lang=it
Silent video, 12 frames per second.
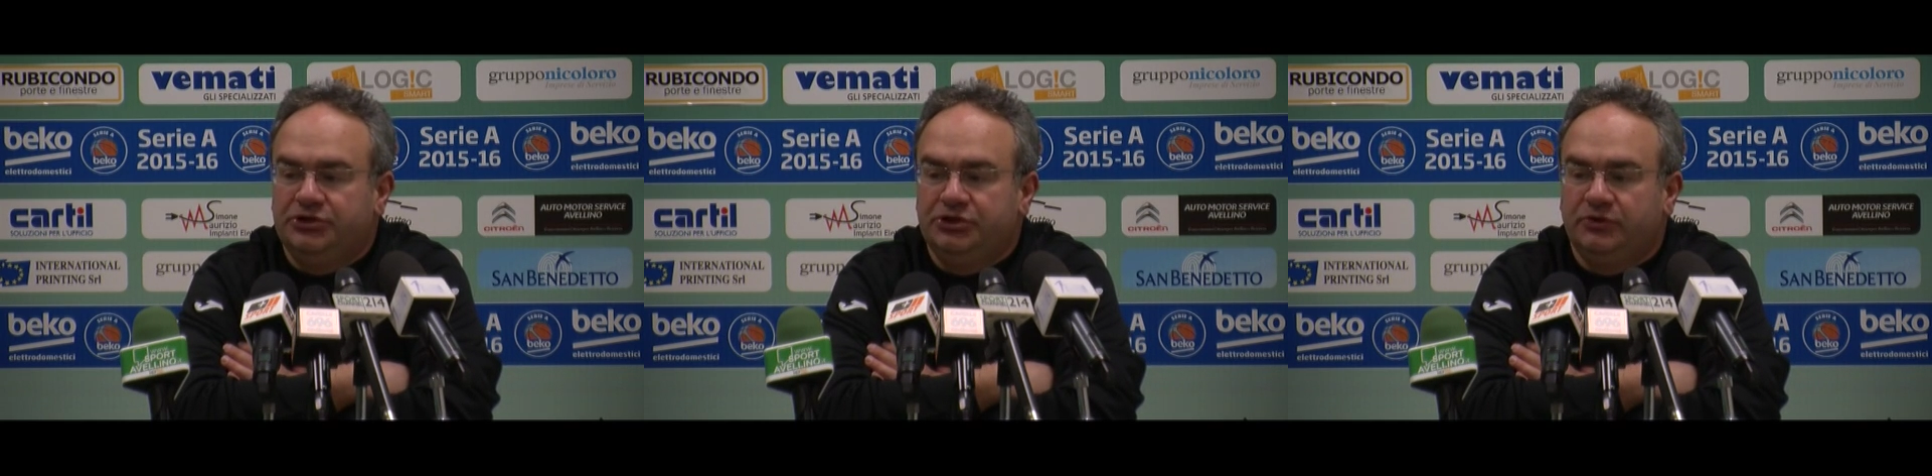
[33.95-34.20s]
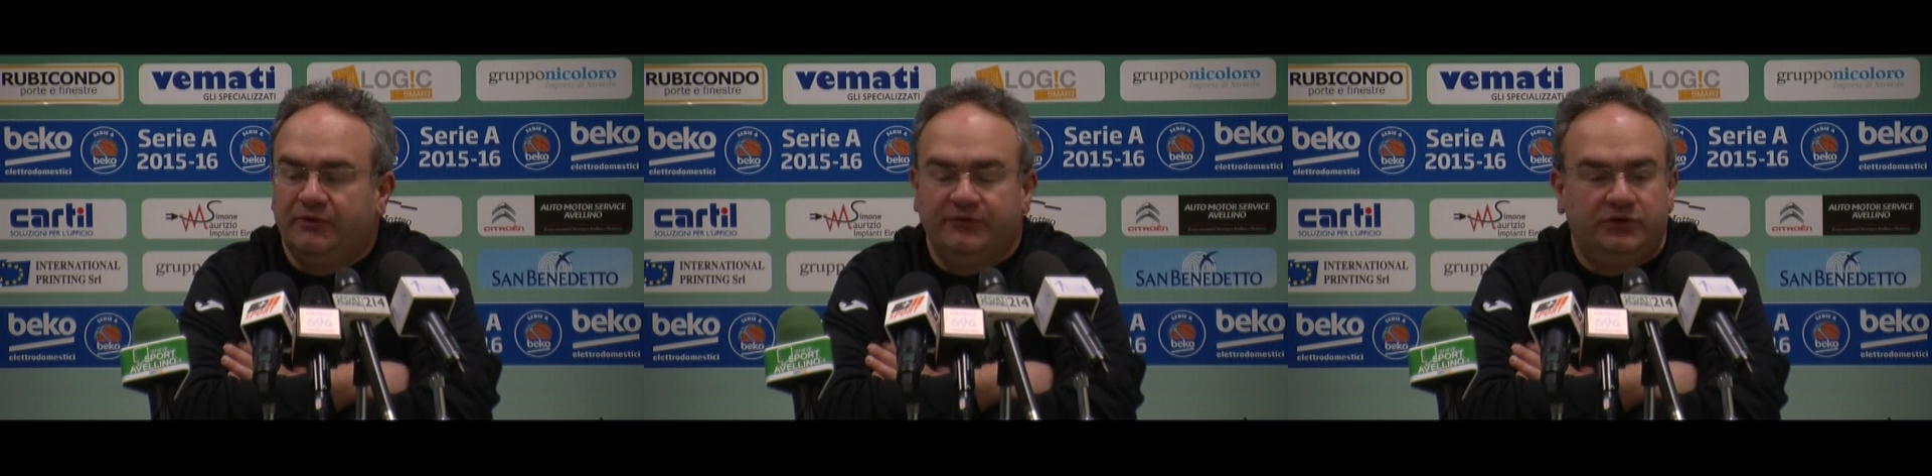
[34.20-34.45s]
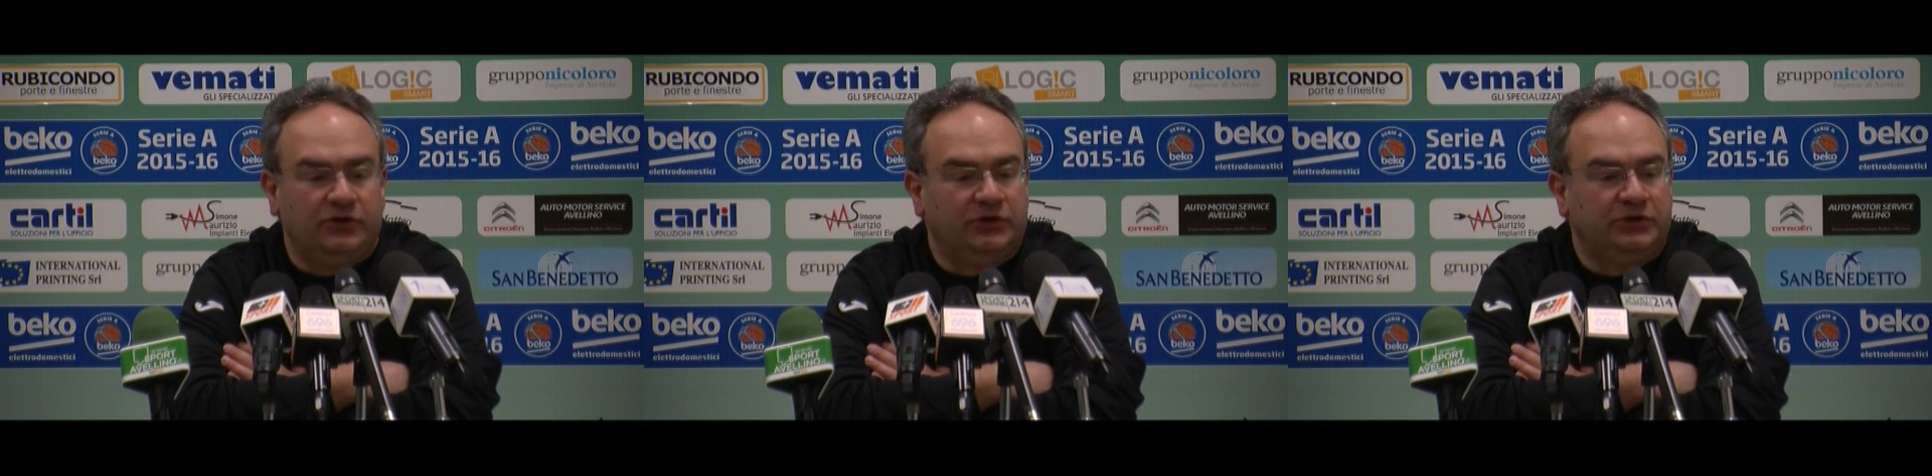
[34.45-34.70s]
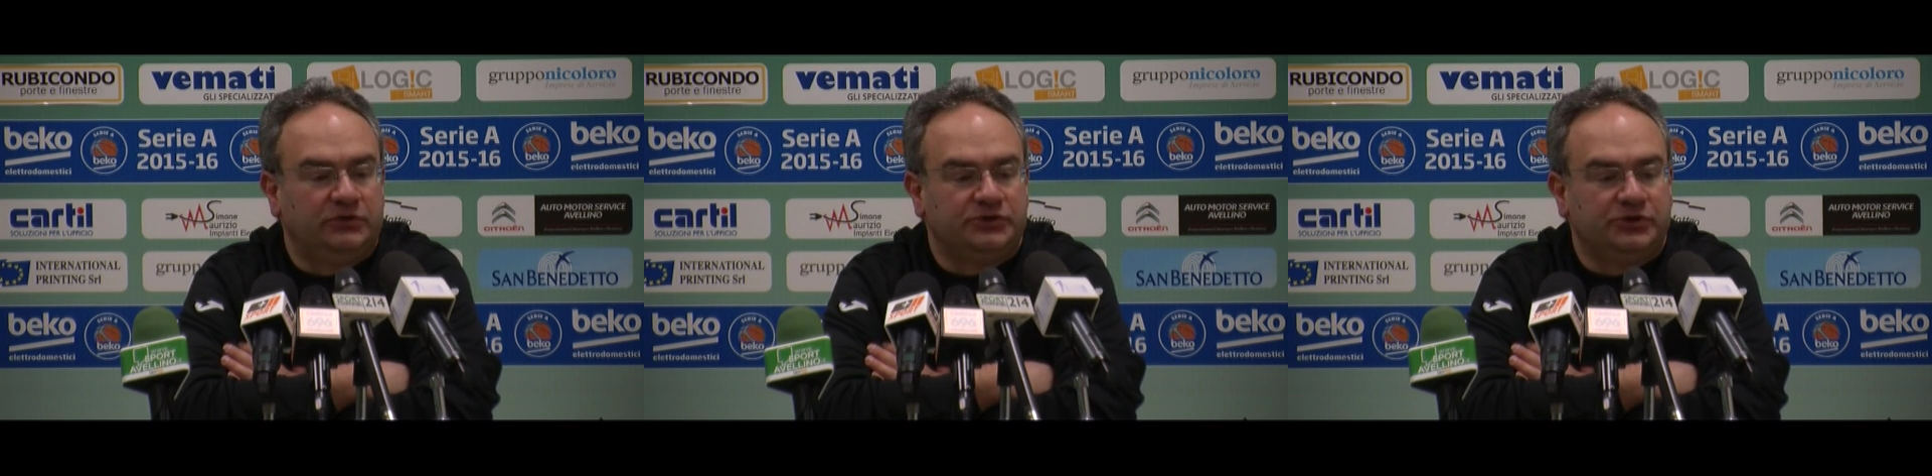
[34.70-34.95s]
cinque
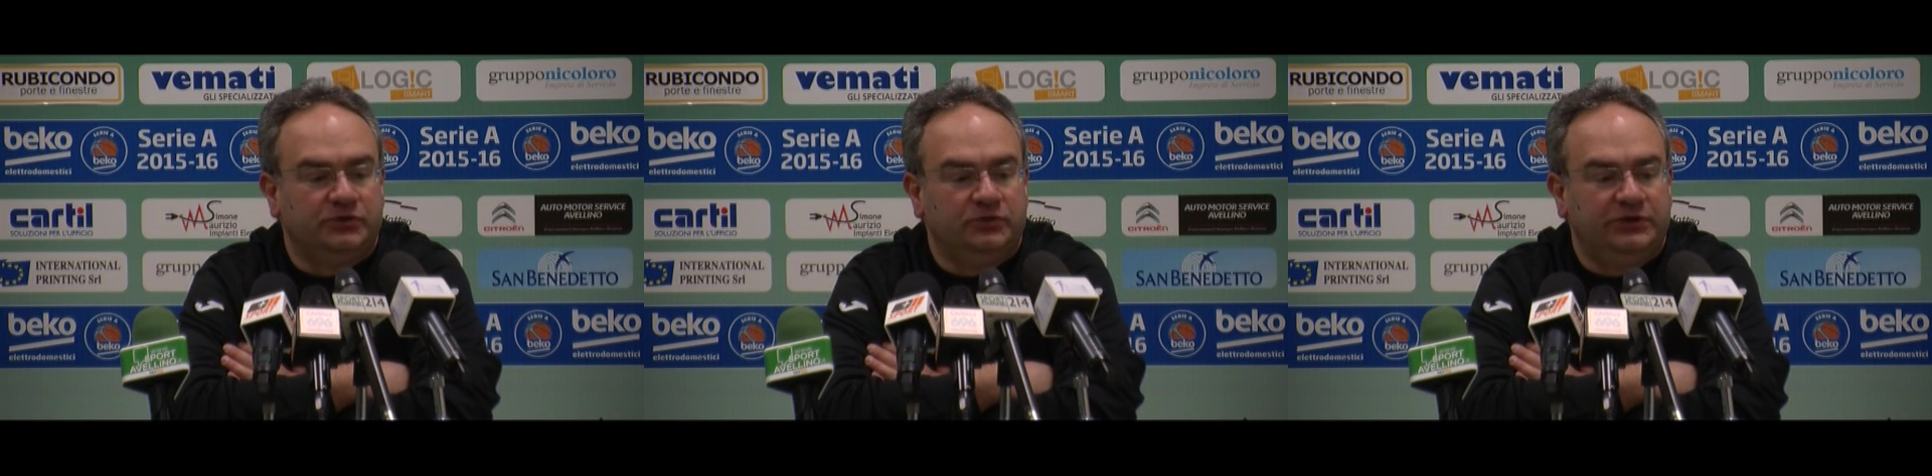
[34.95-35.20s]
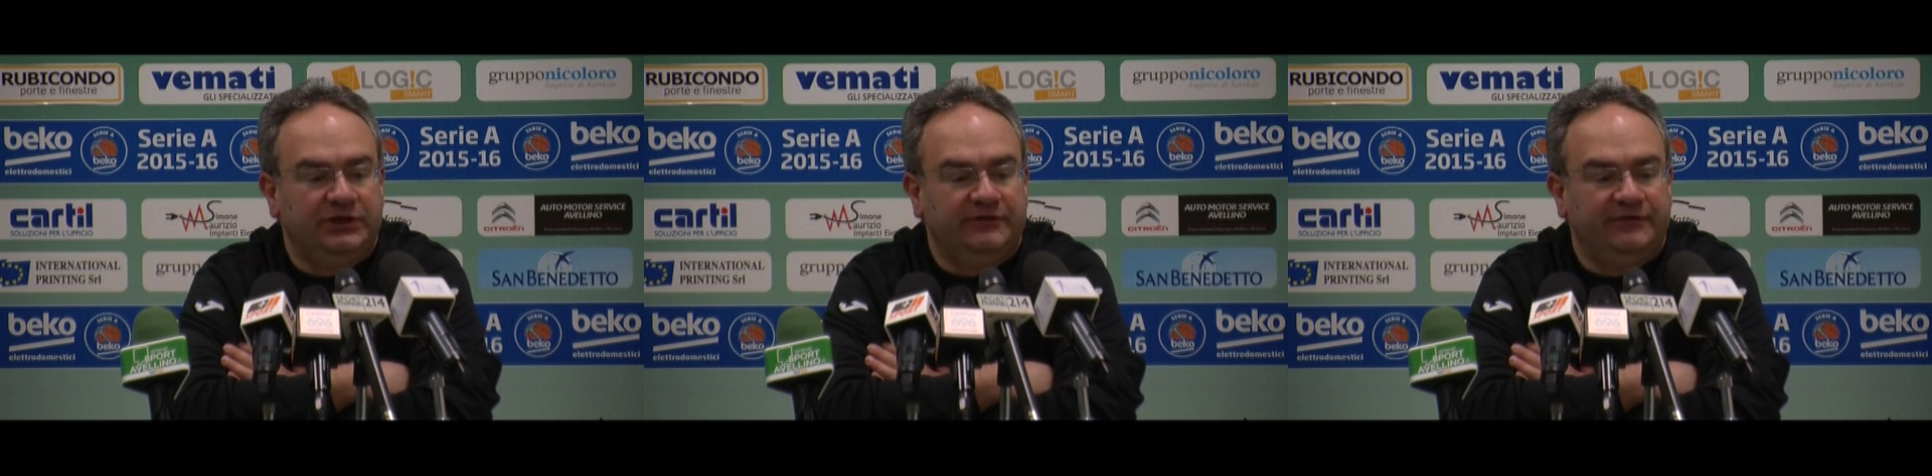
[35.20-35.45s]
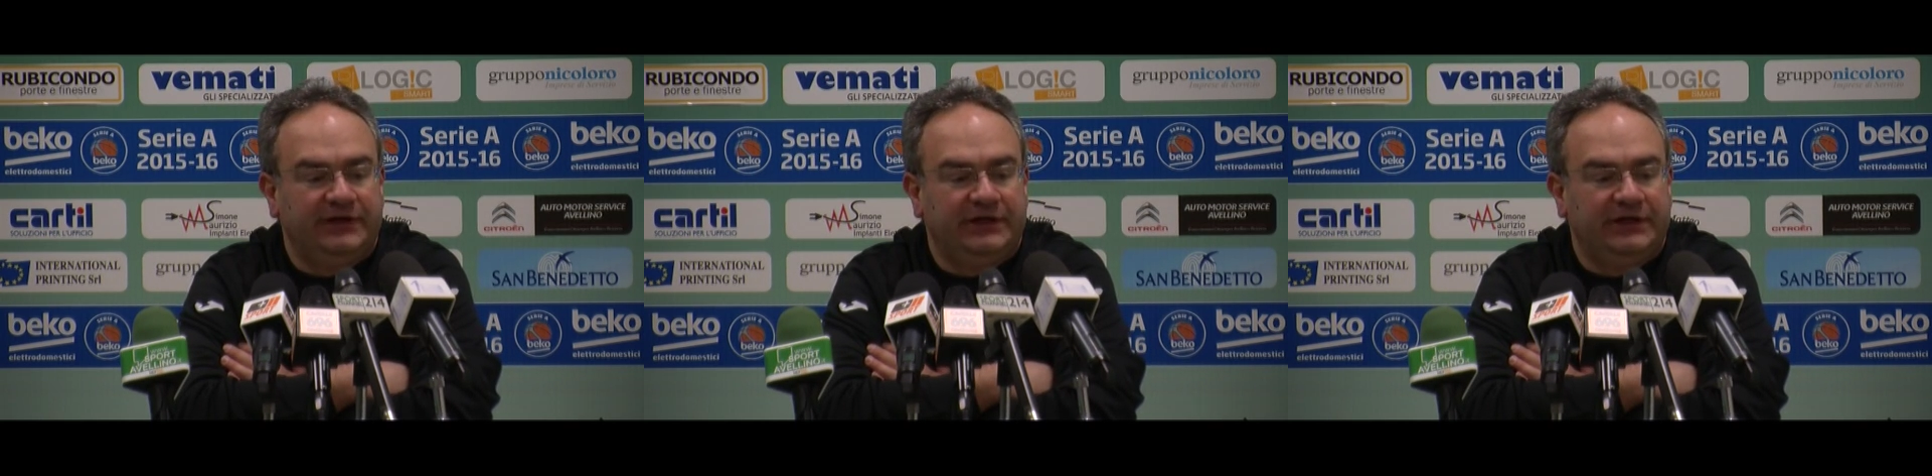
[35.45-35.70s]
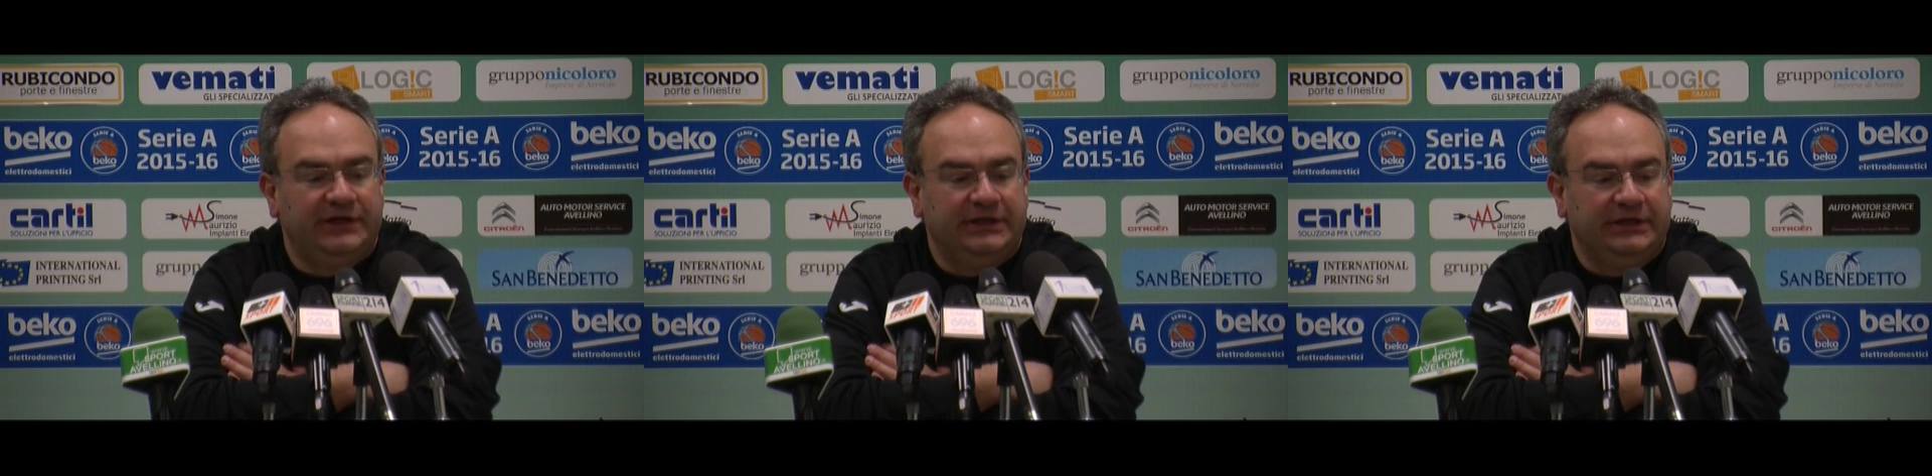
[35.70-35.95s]
vittorie
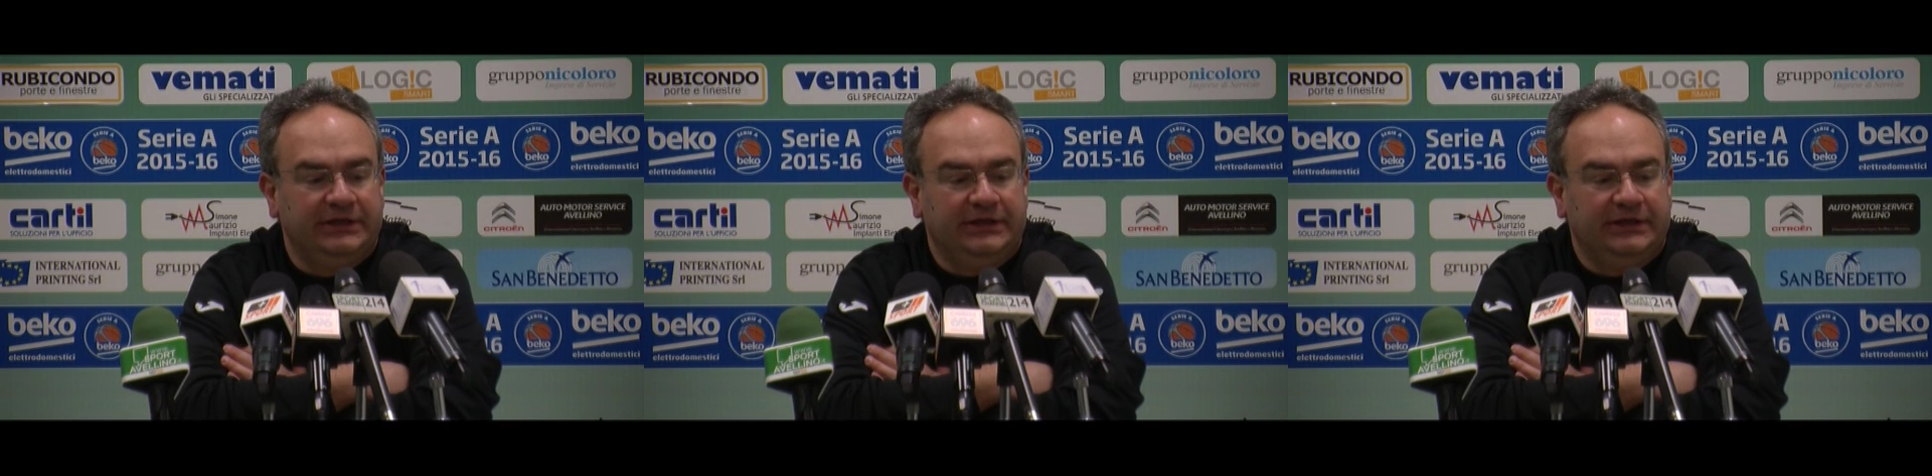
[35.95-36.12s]
consecutive